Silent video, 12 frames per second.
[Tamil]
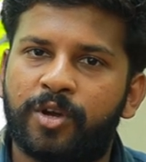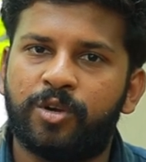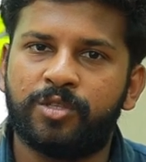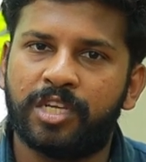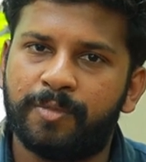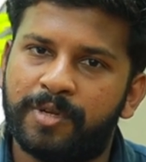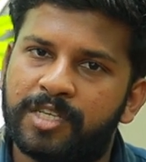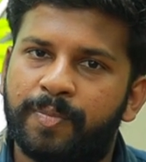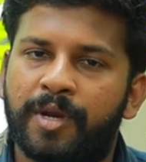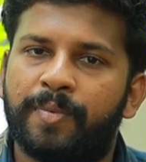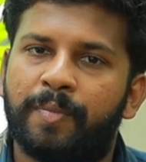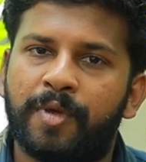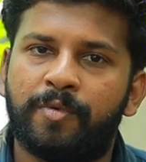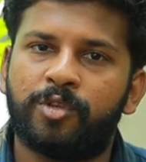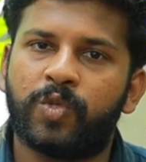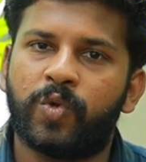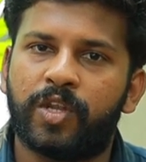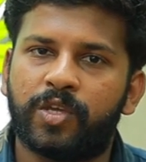பார்க்கணும் ஜெர்மன் ஷெப்பேட் பப்பியை
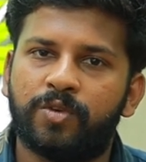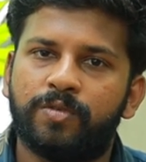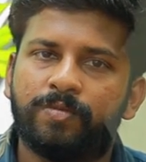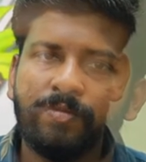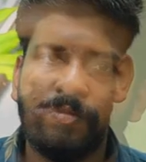பொறுத்த வரைக்கும்